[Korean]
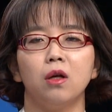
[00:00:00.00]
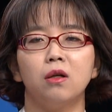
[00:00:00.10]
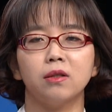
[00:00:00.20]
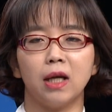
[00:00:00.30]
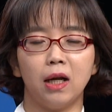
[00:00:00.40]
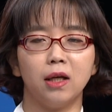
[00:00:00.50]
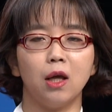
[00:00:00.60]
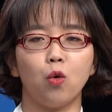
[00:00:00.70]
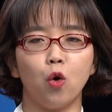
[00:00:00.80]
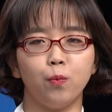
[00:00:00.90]
그 사랑에
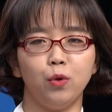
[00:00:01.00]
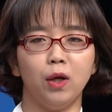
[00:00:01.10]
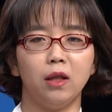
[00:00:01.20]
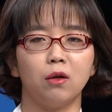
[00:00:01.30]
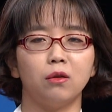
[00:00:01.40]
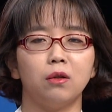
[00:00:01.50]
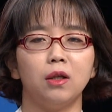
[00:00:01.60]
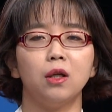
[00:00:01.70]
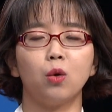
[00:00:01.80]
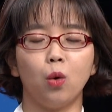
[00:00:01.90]
꼭 필요한 것들이